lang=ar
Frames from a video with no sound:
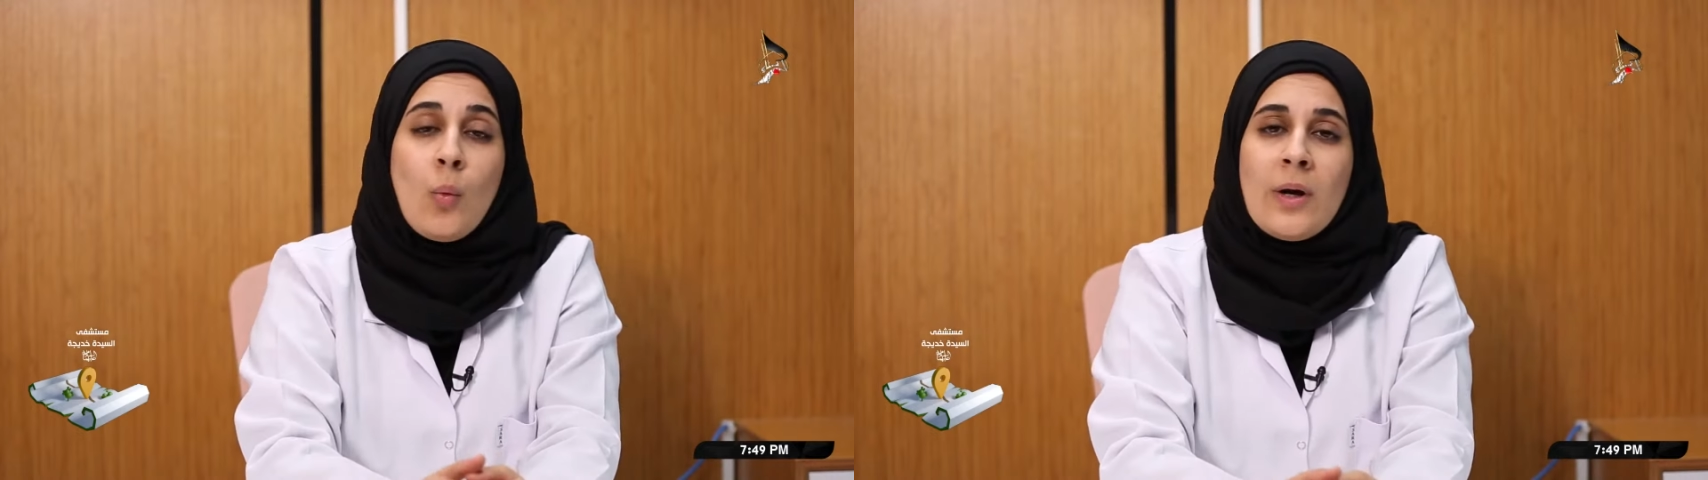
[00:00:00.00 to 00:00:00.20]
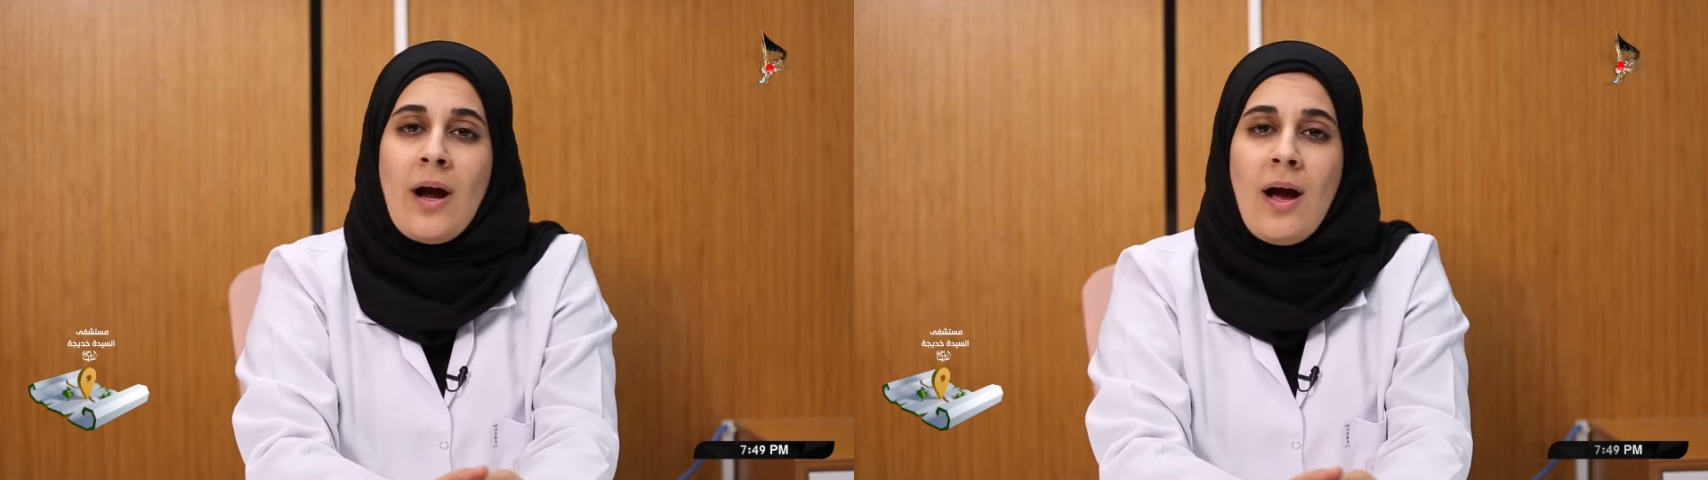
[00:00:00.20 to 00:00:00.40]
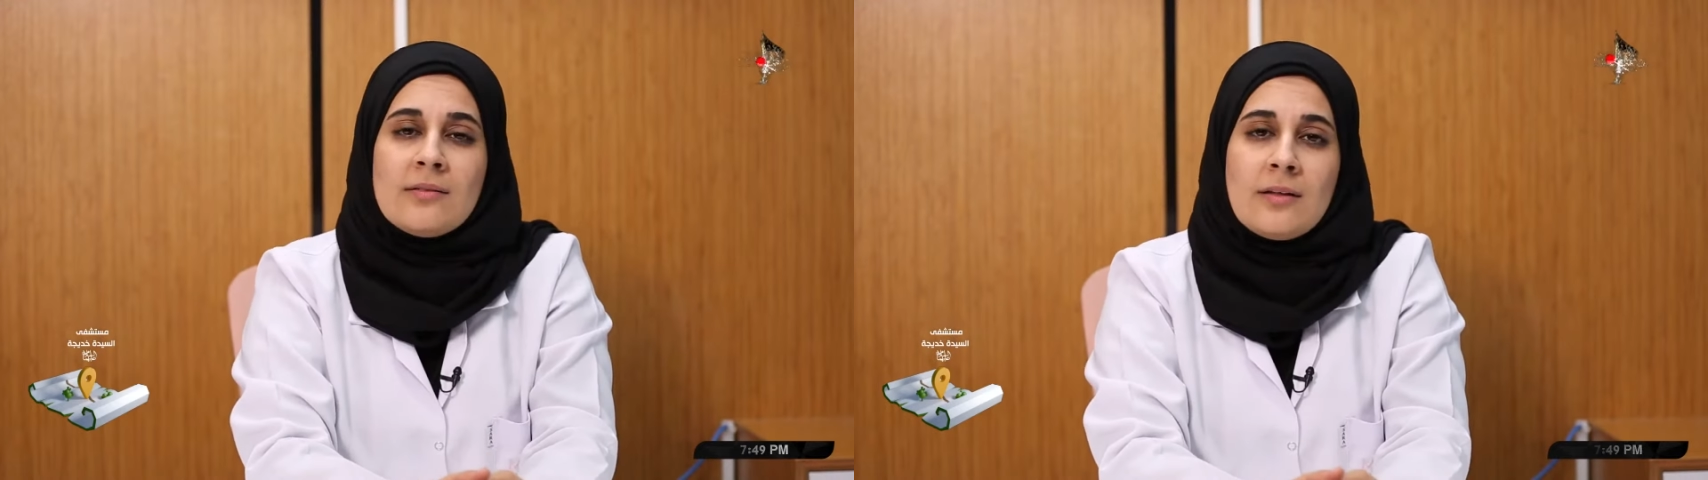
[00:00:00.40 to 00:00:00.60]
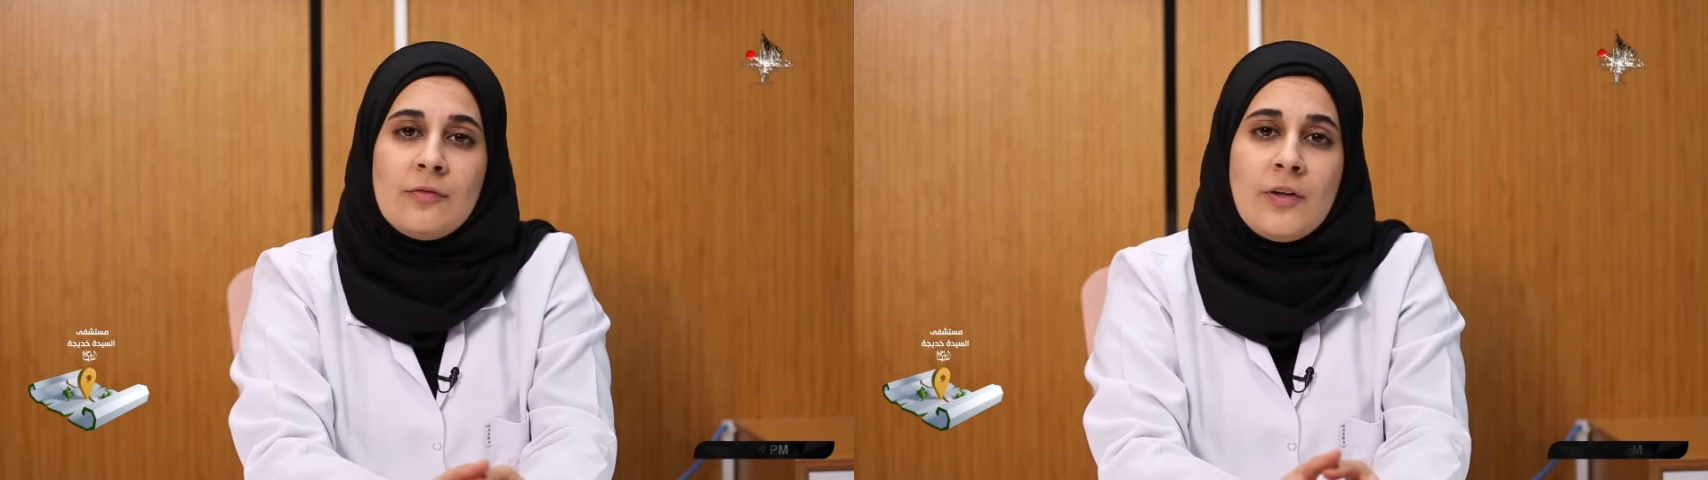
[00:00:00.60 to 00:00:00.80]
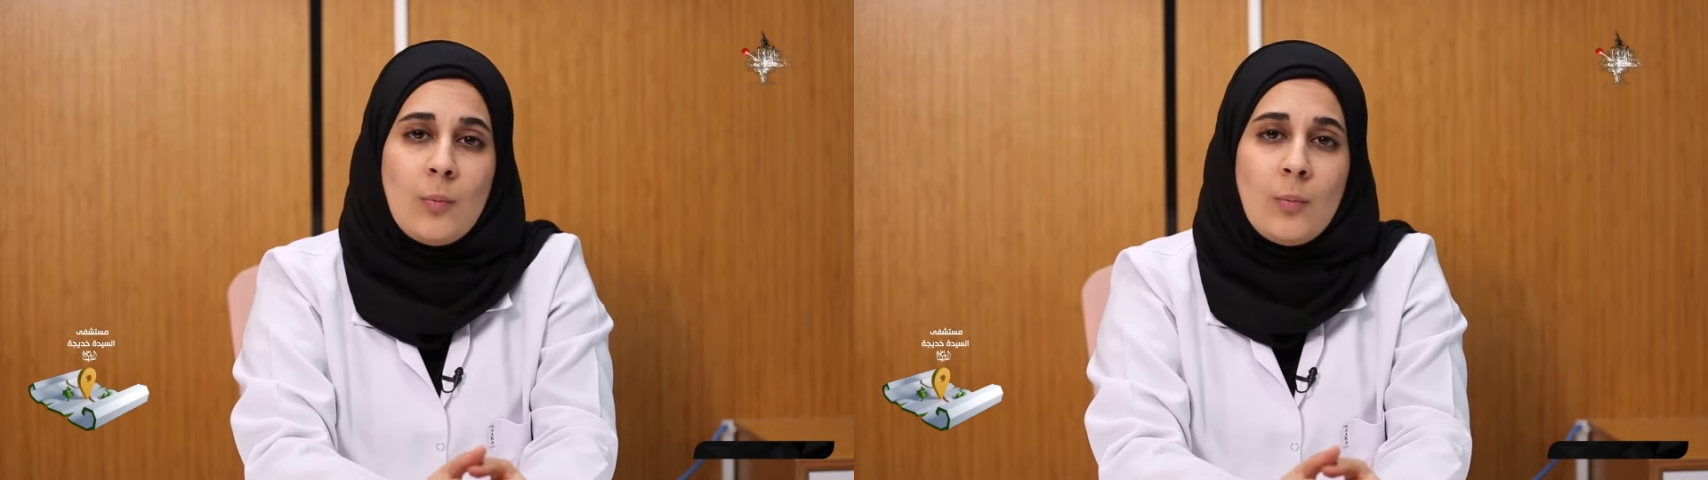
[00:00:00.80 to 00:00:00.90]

وراحة في